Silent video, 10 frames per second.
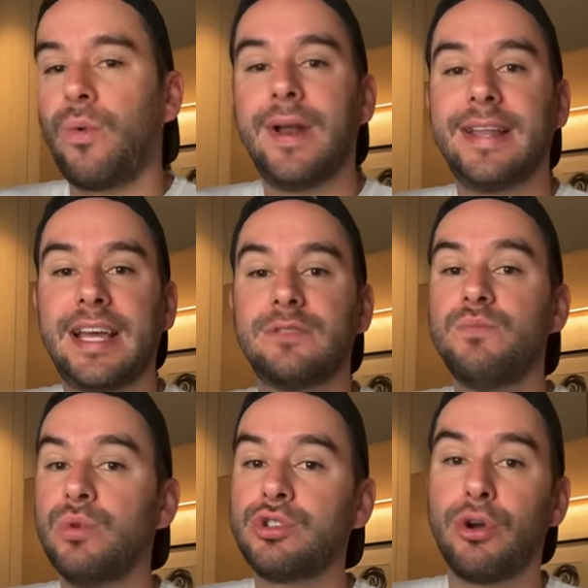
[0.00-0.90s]
lo cual ya es
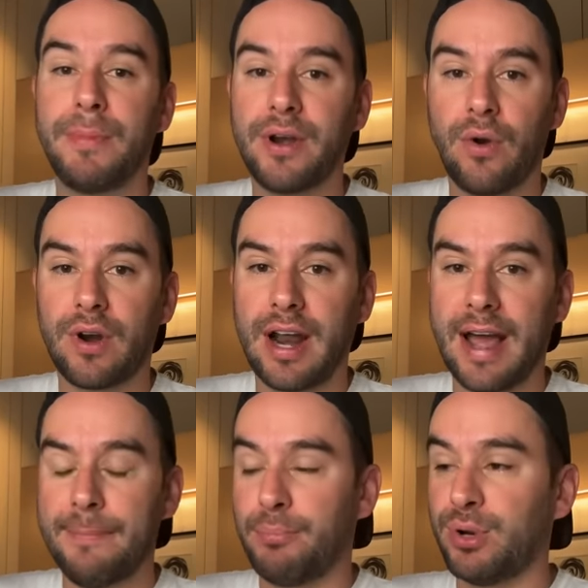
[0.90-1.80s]
mucho menor
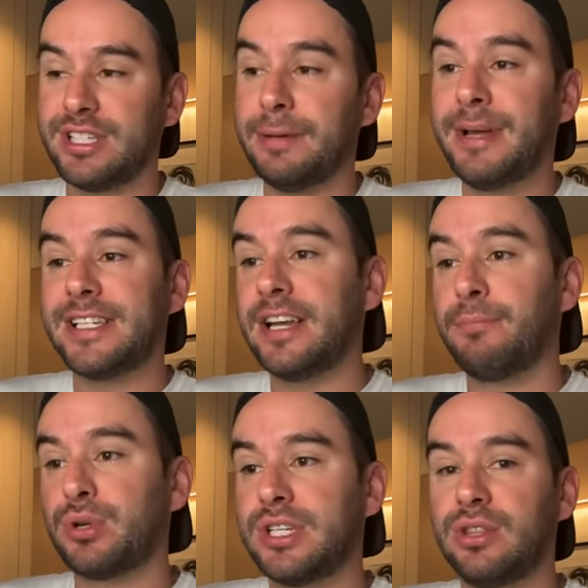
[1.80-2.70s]
a por encima del
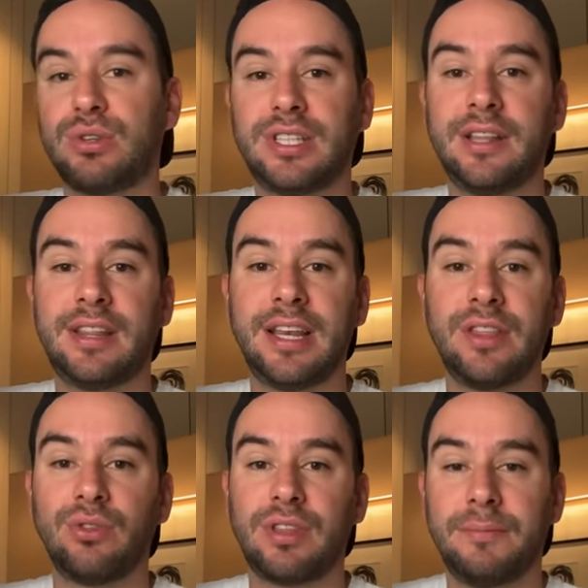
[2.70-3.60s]
100% que estaban
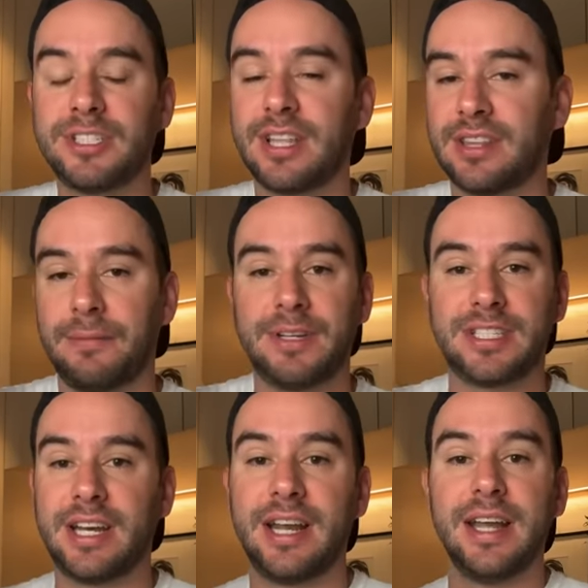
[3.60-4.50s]
teniendo trimestre a
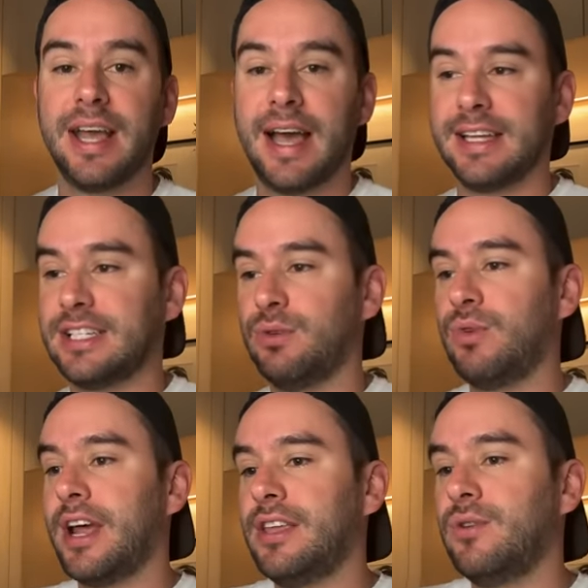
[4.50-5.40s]
trimestre hace
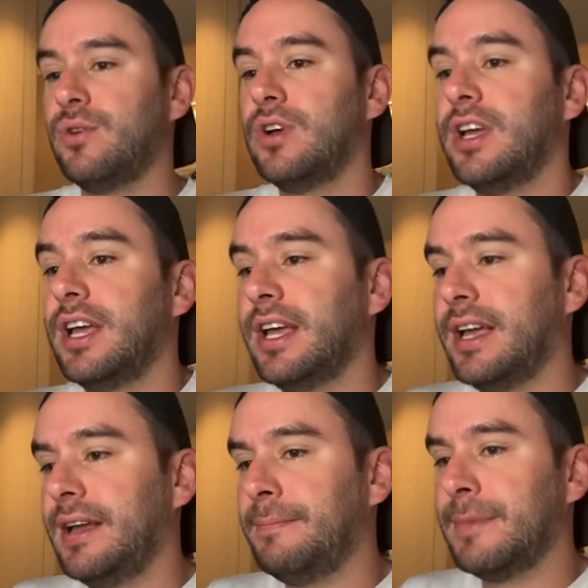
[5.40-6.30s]
un año
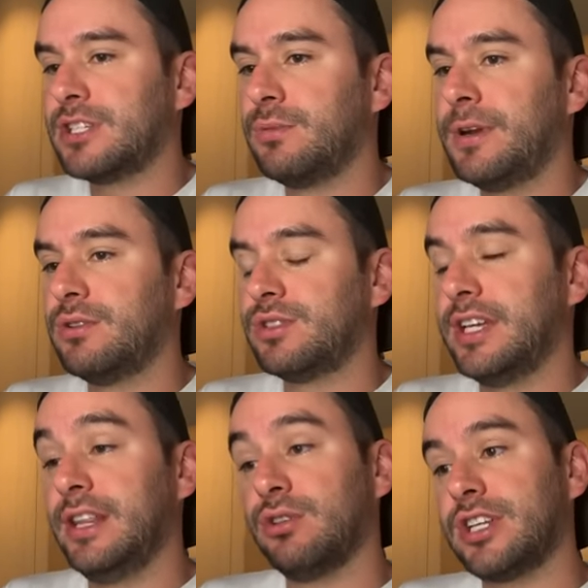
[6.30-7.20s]
eh, más o
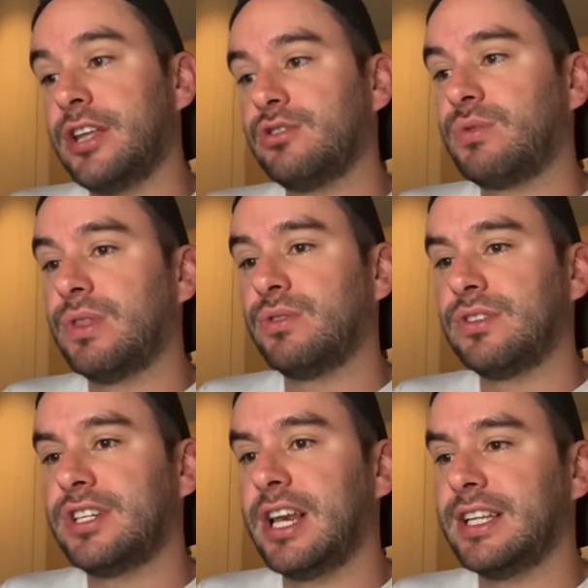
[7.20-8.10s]
menos y dos años
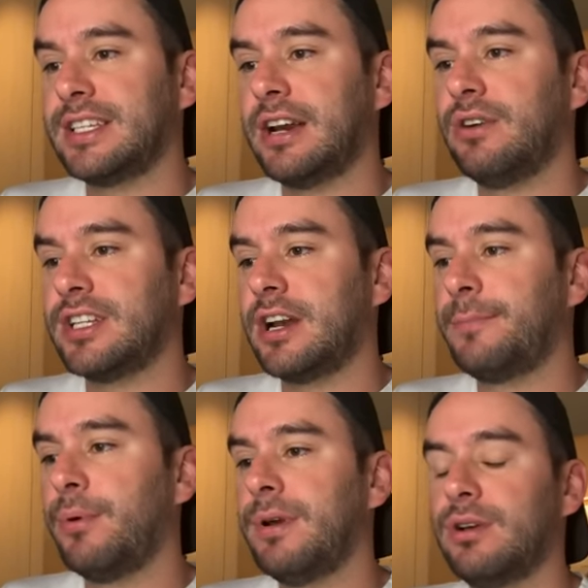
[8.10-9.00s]
cuando se lanzaron a
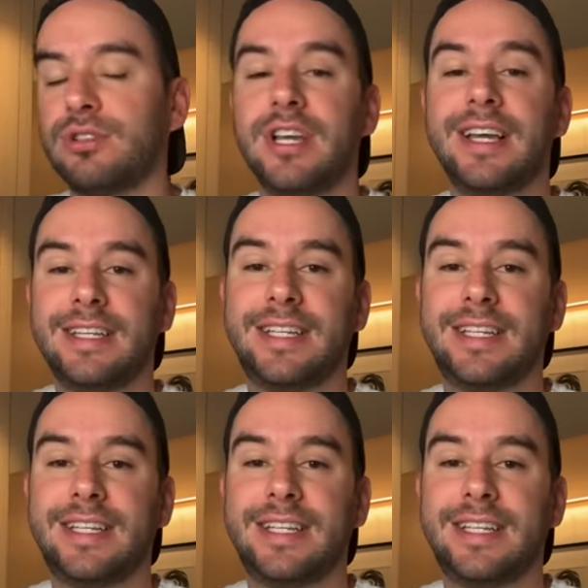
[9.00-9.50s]
ser públicos.